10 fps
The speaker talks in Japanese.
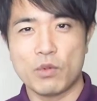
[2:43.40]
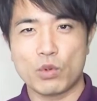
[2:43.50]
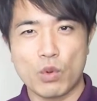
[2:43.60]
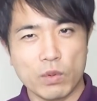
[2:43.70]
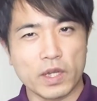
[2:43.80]
もう
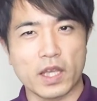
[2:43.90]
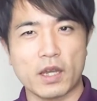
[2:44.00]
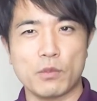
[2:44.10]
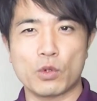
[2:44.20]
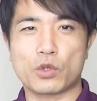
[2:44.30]
今回
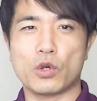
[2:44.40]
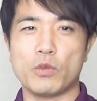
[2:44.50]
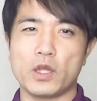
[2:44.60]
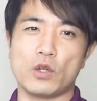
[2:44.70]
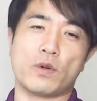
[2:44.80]
はもう今
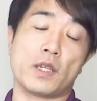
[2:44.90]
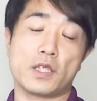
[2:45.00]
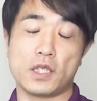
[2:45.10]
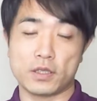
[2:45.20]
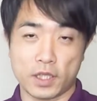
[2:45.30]
日までの
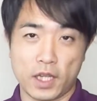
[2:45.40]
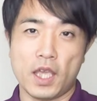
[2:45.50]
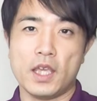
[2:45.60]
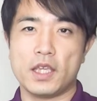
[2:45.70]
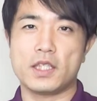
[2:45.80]
ファスティングで
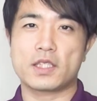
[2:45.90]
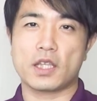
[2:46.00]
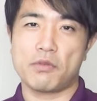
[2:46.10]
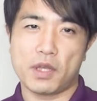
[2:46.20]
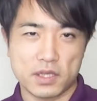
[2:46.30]
ね、いつ
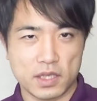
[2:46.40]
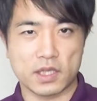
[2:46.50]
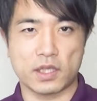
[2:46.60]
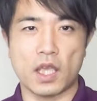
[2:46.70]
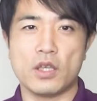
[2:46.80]
か
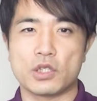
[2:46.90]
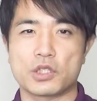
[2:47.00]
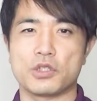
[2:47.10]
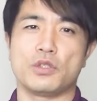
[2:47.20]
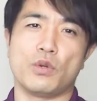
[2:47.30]
ファスティングで
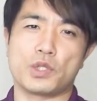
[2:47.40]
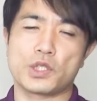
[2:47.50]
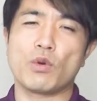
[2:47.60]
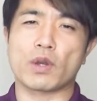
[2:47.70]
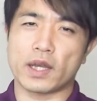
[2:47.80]
終了し
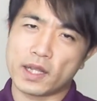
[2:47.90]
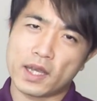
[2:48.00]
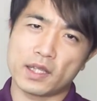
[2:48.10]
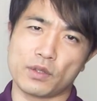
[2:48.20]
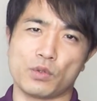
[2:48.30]
ようか
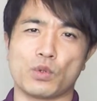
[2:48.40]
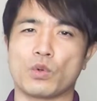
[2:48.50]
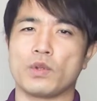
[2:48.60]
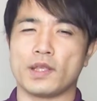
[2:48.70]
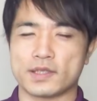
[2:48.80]
なというと
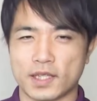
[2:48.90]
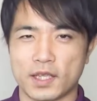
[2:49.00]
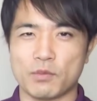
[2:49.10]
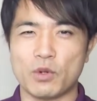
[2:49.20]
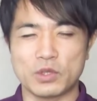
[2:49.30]
ころです
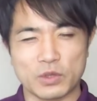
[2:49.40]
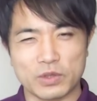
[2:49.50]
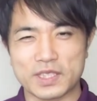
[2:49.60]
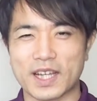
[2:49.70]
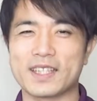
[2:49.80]
ね。もうちょっ
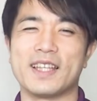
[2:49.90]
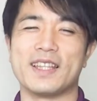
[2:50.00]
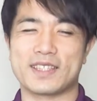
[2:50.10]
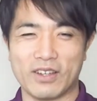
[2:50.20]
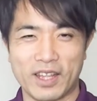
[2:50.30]
としたかったん
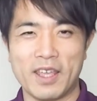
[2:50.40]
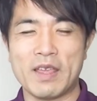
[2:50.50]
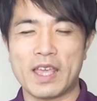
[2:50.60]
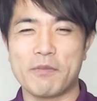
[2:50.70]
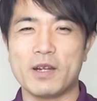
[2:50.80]
ですけどね、
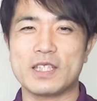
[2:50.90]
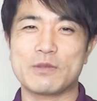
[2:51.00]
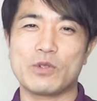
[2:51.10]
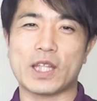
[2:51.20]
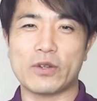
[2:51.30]
やっぱりいつ
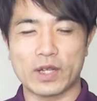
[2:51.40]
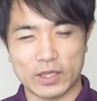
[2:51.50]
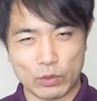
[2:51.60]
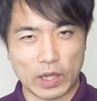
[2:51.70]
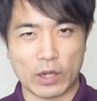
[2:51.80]
もなのか
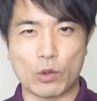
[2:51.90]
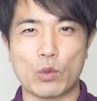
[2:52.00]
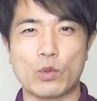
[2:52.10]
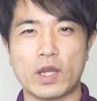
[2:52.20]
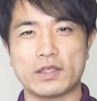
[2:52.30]
とかこ
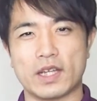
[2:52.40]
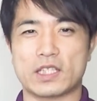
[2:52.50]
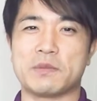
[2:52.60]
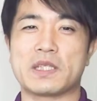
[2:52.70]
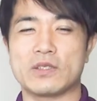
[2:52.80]
このかぐらい
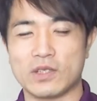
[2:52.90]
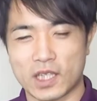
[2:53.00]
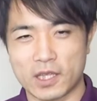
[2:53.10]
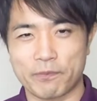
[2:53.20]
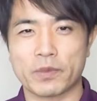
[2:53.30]
しますの
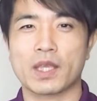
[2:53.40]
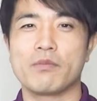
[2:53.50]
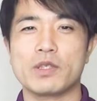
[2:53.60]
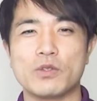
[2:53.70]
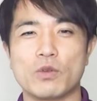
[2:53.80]
で、
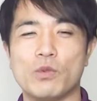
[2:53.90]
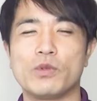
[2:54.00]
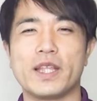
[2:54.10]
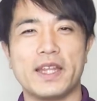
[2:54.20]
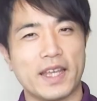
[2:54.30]
まあ、ちょっと物
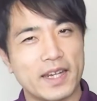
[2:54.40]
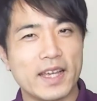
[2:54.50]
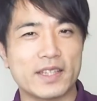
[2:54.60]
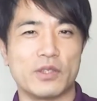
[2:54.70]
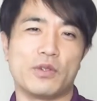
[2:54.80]
足りない
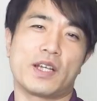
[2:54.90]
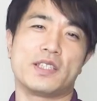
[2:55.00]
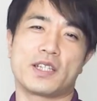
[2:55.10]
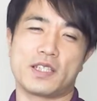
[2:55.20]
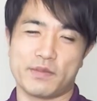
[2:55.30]
なという
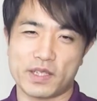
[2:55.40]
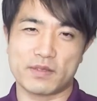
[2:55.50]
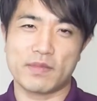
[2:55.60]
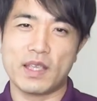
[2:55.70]
感じがします。